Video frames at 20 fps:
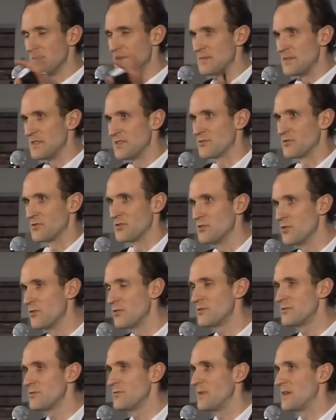
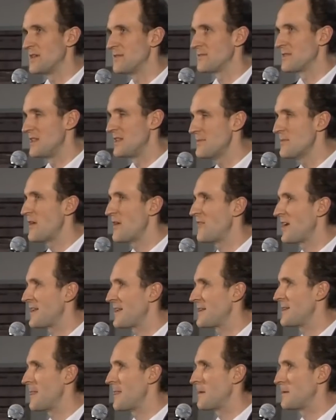Diskussion über
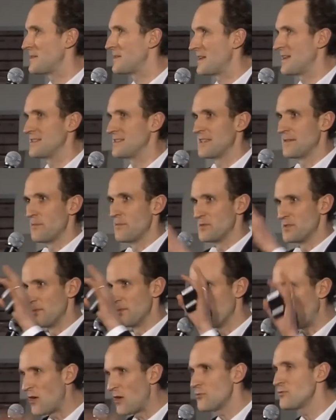Klimawandel und dann heißt es, ja, wir müssen die
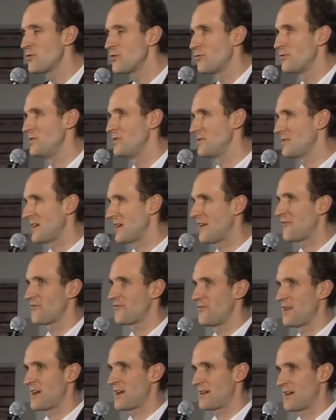
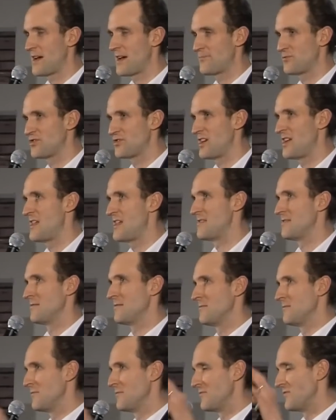Braunkohlekraftwerke
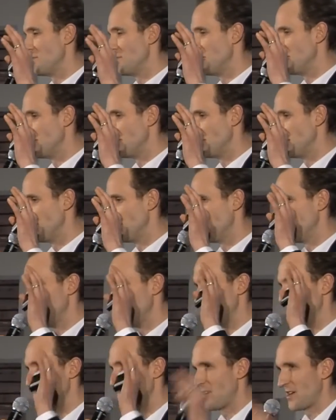abschalten und wir müssen irgendwie
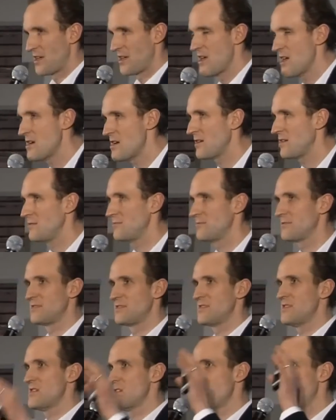den Verkehr
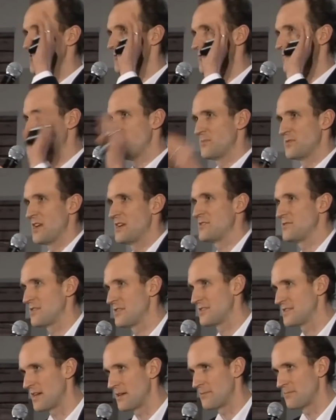reduzieren und wir müssen all
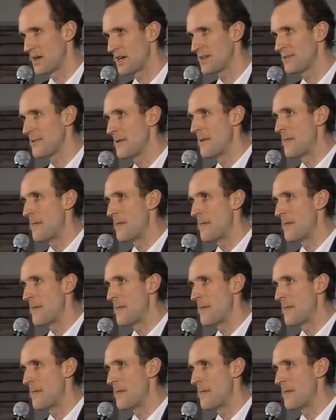solche Sachen machen.